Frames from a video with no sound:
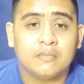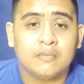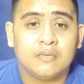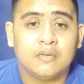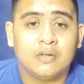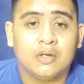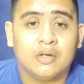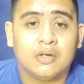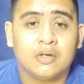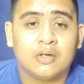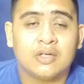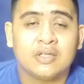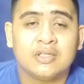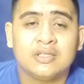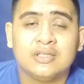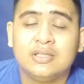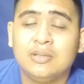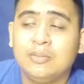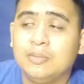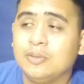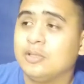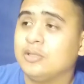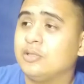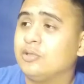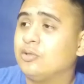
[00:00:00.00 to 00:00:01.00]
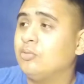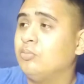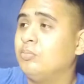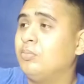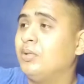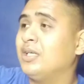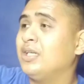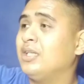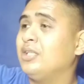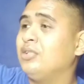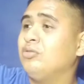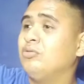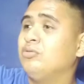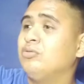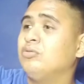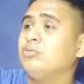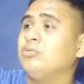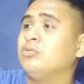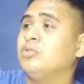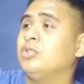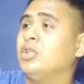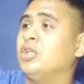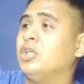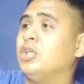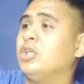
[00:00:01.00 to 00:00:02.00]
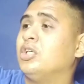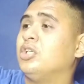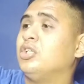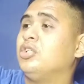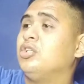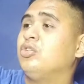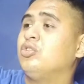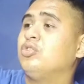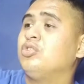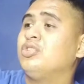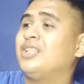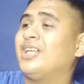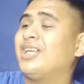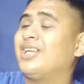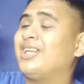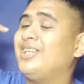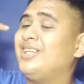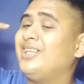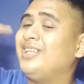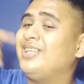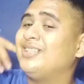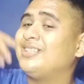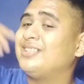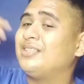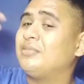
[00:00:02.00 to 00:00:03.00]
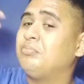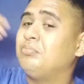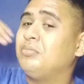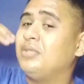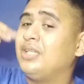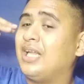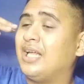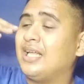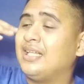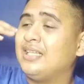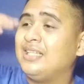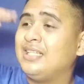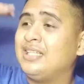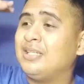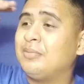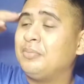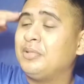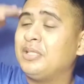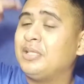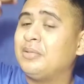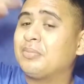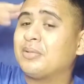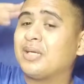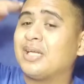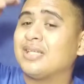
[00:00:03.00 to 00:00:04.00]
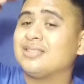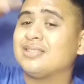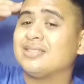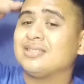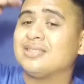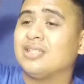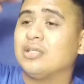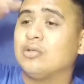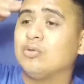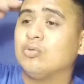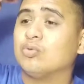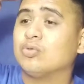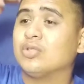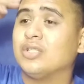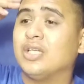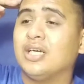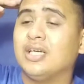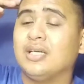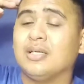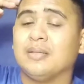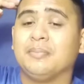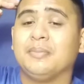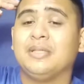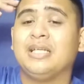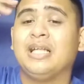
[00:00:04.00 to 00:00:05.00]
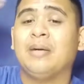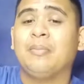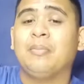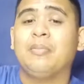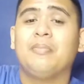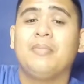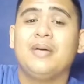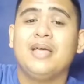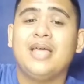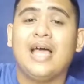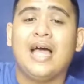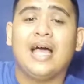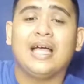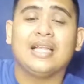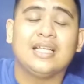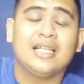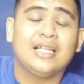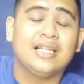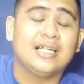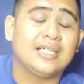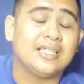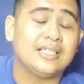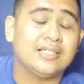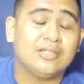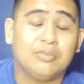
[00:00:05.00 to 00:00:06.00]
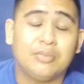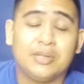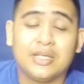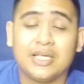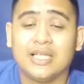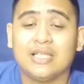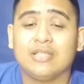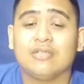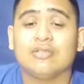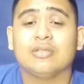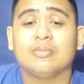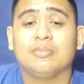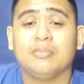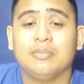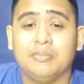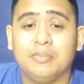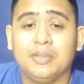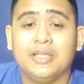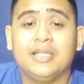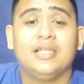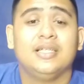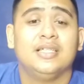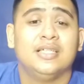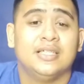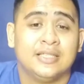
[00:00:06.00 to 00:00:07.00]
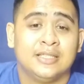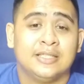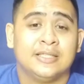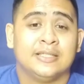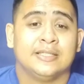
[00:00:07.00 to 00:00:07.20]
no? Do, kumbaga yung yung nare-receive nila, hindi na pinaprocess ng utak eh. Pinapabayaan na lang, dumiretso sa bibig.